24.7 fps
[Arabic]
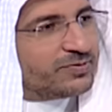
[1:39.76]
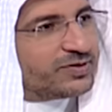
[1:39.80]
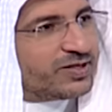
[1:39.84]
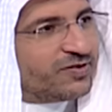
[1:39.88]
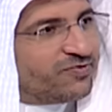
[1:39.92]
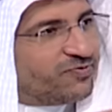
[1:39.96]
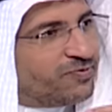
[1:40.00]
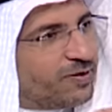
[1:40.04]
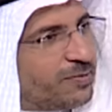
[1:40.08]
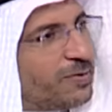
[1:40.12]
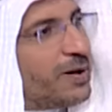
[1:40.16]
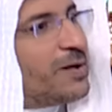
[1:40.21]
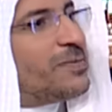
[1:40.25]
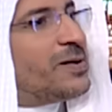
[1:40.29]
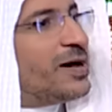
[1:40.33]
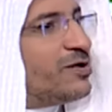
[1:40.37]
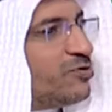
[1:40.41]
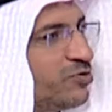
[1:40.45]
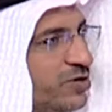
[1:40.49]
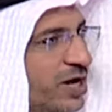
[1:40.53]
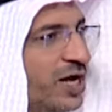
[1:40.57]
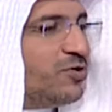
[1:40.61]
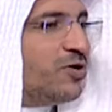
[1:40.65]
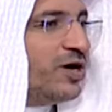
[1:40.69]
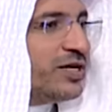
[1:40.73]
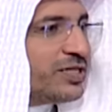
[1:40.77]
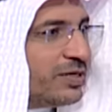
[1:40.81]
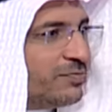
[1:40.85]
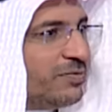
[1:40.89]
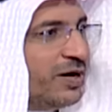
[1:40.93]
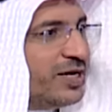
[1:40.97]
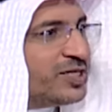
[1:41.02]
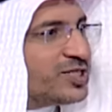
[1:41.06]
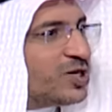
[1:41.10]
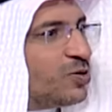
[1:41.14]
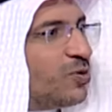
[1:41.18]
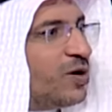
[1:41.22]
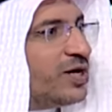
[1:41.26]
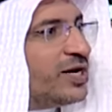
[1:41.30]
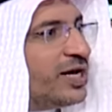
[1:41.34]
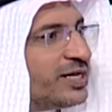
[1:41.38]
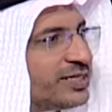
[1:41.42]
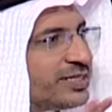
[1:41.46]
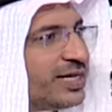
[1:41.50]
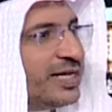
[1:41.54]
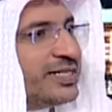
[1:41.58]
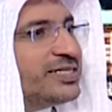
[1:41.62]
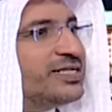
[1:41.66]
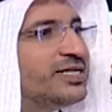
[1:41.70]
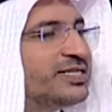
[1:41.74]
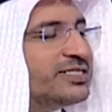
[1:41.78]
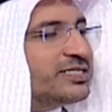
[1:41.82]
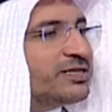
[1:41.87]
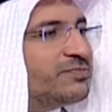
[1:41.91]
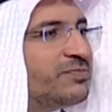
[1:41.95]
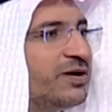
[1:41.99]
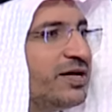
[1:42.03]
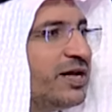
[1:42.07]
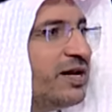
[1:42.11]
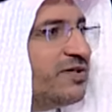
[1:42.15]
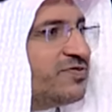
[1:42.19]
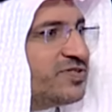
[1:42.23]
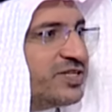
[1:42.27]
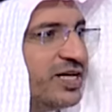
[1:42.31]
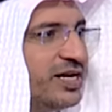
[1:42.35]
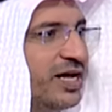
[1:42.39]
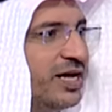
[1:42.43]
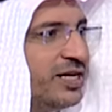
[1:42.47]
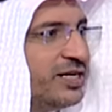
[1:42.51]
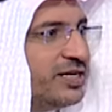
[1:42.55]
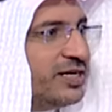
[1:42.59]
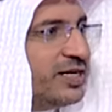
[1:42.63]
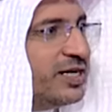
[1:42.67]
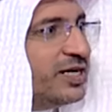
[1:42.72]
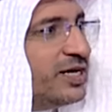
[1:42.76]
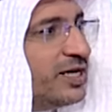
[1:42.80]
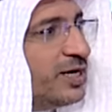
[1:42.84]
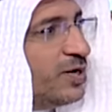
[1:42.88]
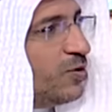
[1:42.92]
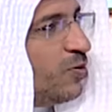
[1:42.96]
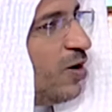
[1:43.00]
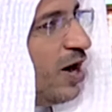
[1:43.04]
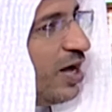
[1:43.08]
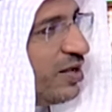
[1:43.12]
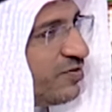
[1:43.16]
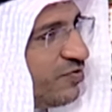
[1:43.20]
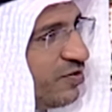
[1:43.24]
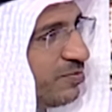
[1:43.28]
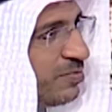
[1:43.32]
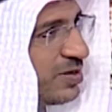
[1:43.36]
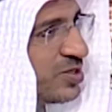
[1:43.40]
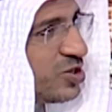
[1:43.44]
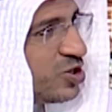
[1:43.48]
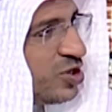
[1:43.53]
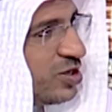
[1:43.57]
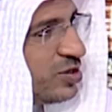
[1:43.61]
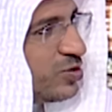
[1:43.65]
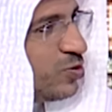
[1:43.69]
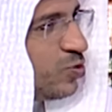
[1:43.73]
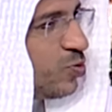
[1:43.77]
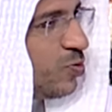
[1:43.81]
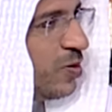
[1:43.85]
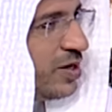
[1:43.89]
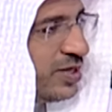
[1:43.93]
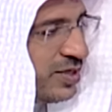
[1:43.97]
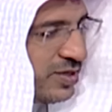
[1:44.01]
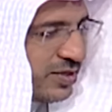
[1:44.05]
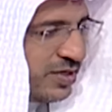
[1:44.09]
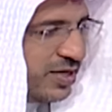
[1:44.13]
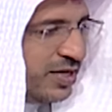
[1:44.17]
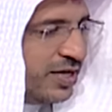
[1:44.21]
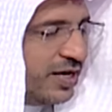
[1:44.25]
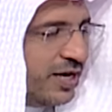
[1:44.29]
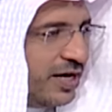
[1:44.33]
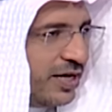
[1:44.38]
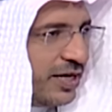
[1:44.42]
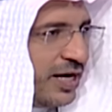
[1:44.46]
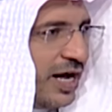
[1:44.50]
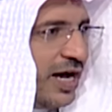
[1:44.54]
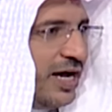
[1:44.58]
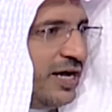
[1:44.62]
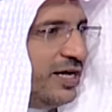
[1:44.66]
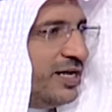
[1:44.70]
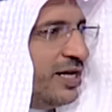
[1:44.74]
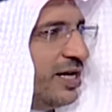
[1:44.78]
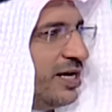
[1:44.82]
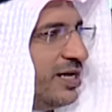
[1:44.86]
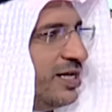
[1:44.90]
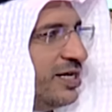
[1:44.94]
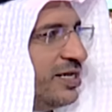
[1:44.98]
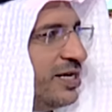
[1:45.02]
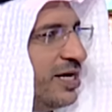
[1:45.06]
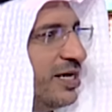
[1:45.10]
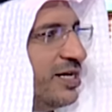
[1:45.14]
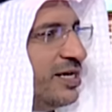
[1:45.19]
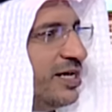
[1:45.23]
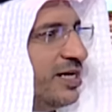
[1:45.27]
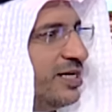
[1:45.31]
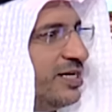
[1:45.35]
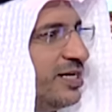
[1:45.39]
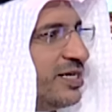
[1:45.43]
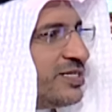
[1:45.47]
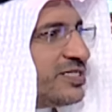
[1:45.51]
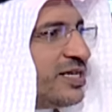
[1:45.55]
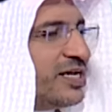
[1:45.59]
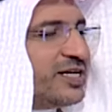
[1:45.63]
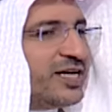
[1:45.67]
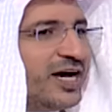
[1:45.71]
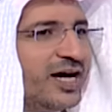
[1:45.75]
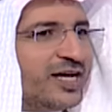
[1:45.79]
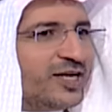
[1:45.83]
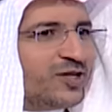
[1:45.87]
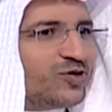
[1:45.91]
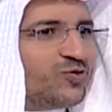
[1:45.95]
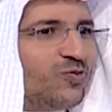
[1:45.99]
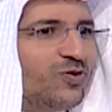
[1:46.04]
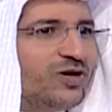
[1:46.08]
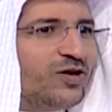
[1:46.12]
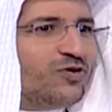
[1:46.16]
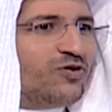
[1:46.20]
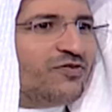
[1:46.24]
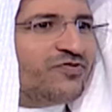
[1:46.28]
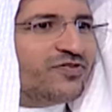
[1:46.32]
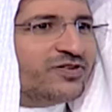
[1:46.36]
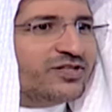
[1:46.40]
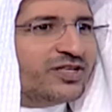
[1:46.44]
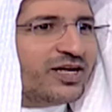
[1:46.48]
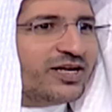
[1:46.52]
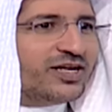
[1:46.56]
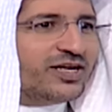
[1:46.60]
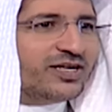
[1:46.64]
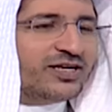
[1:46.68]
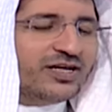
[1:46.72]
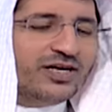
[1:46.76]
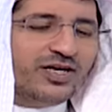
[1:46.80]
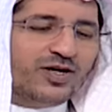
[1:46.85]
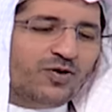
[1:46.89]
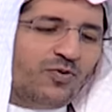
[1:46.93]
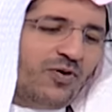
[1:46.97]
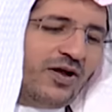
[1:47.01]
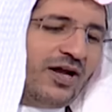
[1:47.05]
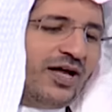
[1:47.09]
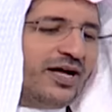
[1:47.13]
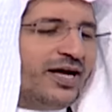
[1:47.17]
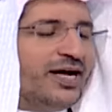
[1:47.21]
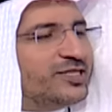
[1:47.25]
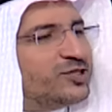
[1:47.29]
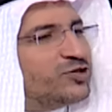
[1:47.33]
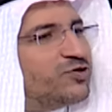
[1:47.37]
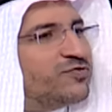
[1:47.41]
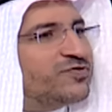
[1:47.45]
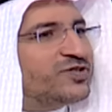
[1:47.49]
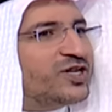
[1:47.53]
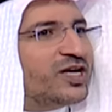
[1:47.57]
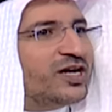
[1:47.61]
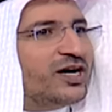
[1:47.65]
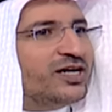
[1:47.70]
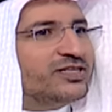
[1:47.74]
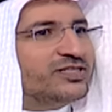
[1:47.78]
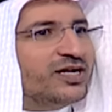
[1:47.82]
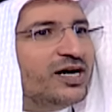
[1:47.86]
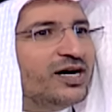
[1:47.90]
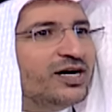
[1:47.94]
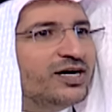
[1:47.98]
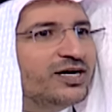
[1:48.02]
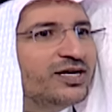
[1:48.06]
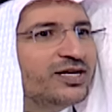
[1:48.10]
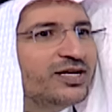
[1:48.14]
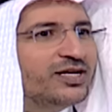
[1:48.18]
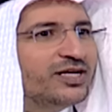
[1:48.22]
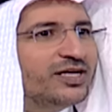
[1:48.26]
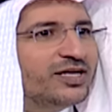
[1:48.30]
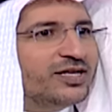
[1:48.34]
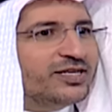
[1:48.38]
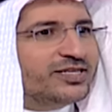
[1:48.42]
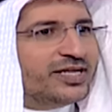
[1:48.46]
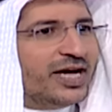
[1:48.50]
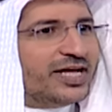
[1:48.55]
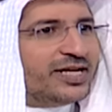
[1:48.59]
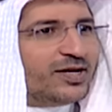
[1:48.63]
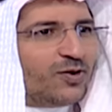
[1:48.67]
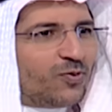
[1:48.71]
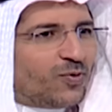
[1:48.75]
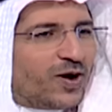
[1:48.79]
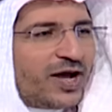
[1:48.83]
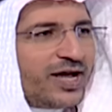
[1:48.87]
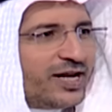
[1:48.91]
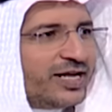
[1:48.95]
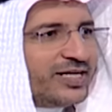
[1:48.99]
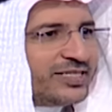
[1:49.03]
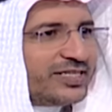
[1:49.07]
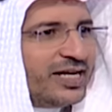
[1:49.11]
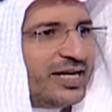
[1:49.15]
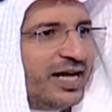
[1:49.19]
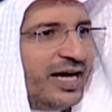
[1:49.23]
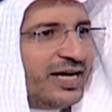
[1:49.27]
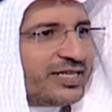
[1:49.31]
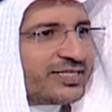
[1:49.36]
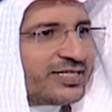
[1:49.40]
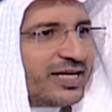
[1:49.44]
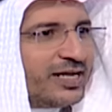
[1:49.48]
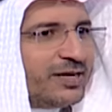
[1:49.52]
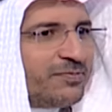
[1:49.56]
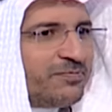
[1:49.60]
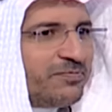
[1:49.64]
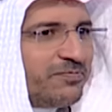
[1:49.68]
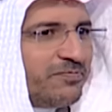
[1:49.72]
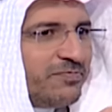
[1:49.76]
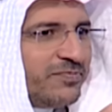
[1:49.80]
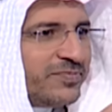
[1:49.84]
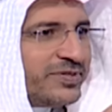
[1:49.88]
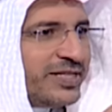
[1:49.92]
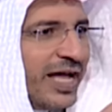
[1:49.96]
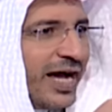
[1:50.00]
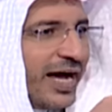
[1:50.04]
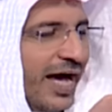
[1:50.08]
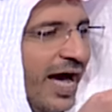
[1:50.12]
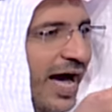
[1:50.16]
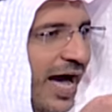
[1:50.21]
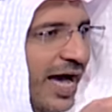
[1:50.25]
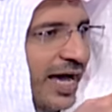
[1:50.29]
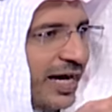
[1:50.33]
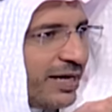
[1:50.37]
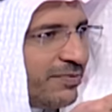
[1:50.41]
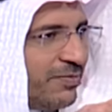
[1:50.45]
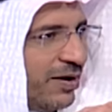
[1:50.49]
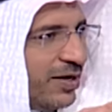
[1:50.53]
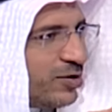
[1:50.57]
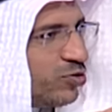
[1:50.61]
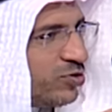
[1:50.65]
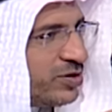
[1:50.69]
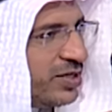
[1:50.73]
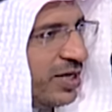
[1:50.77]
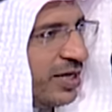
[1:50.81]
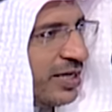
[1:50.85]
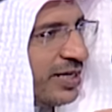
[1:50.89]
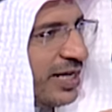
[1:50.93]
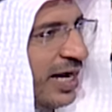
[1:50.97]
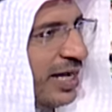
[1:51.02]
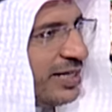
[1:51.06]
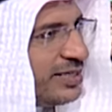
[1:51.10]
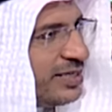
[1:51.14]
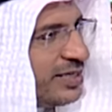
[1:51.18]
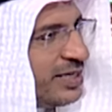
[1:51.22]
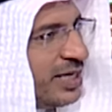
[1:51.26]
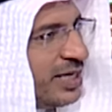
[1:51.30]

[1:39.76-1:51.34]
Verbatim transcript: طب ما باله نحن ايضا مع الجوالات قاعد يحصل معنا نفس الاليه، واحد في المسجد وكويس راح الى الى الى, إلى سيارته ولا هو في الطريق والله قاعد يشوف شيء خطا. يعني وين ايش اللي حصل؟ دقائق معدوده قاعد